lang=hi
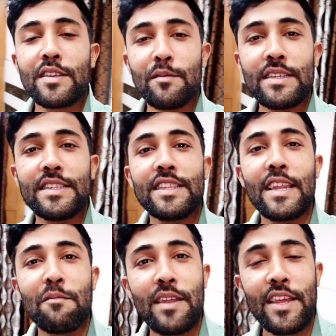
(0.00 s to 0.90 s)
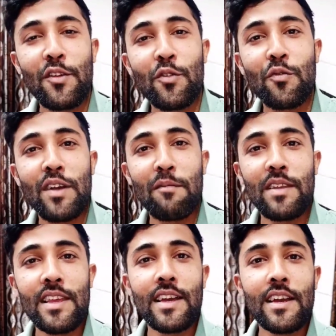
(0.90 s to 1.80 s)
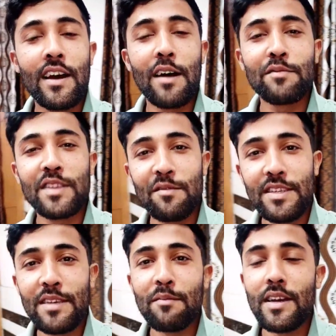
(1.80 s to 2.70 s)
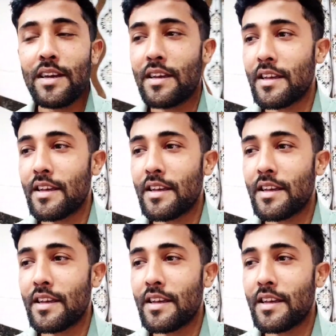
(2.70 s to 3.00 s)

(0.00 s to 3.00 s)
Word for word: सभी जितने मेरे यूट्यूब फैमिली है आप सभी से मैं